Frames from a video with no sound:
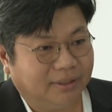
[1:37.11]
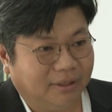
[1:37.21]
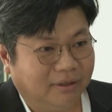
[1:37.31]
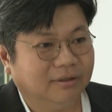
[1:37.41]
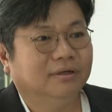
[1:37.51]

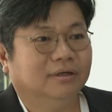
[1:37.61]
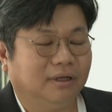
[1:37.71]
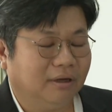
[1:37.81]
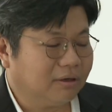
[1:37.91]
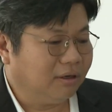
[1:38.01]
เนาะ
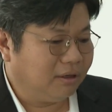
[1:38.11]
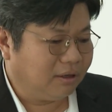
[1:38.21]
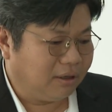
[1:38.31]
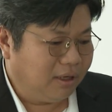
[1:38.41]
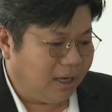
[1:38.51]
แล้วก็
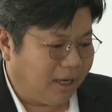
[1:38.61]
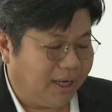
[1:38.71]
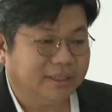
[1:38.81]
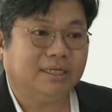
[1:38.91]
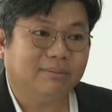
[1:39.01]

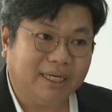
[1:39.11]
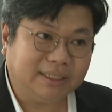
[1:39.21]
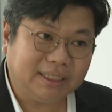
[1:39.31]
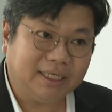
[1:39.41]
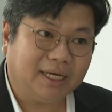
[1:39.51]
จีนมาเล
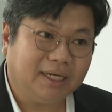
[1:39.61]
เซีย